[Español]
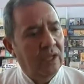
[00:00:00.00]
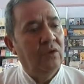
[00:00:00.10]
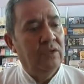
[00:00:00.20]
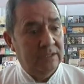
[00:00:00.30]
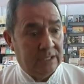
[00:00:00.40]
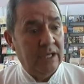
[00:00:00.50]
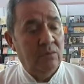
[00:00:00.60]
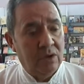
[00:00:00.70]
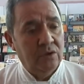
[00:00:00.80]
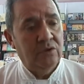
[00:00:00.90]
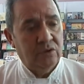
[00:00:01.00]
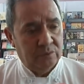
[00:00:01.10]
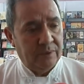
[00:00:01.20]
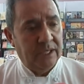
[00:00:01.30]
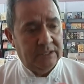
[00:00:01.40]
de donde se llevó a otros
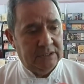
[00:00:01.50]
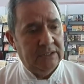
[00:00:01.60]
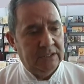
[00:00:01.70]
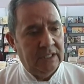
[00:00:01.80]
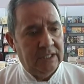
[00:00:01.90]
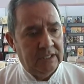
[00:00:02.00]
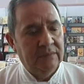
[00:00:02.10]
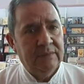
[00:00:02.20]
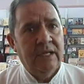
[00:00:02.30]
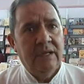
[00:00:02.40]
países.